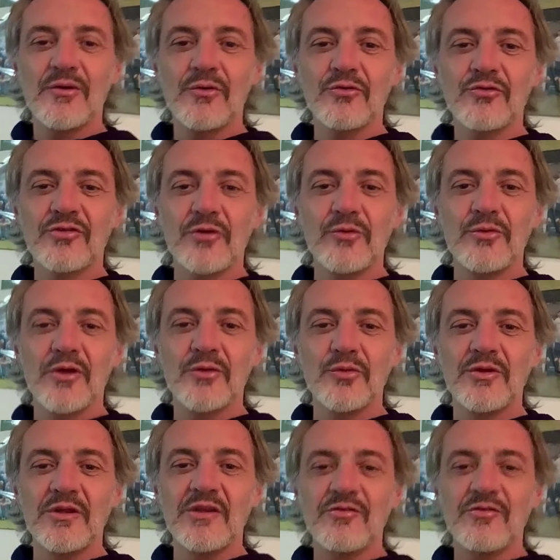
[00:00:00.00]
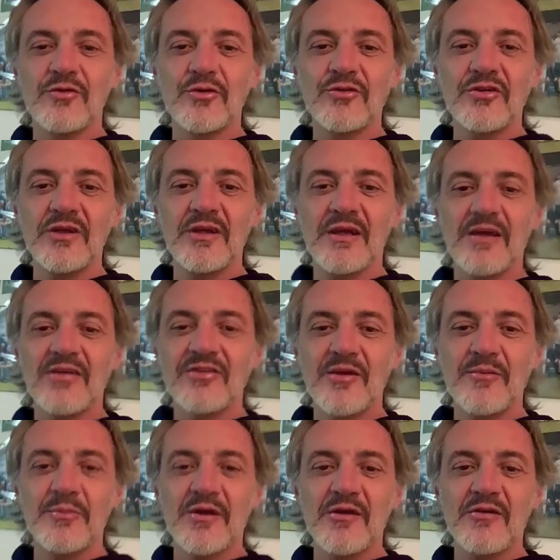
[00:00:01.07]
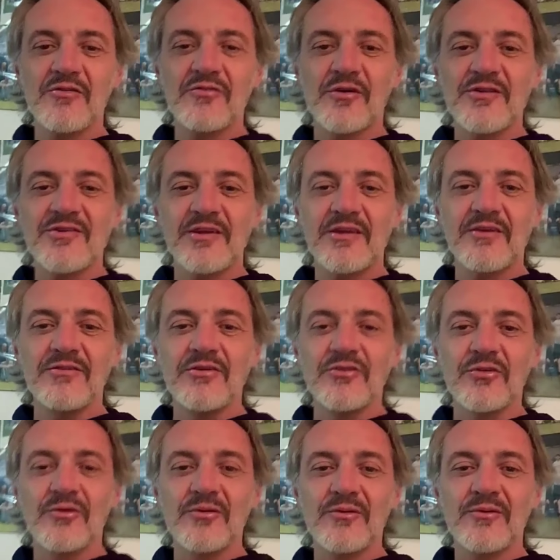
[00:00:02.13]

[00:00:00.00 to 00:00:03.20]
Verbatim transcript: Un saluto a tutti i tifosi e sempre Forza Treviso.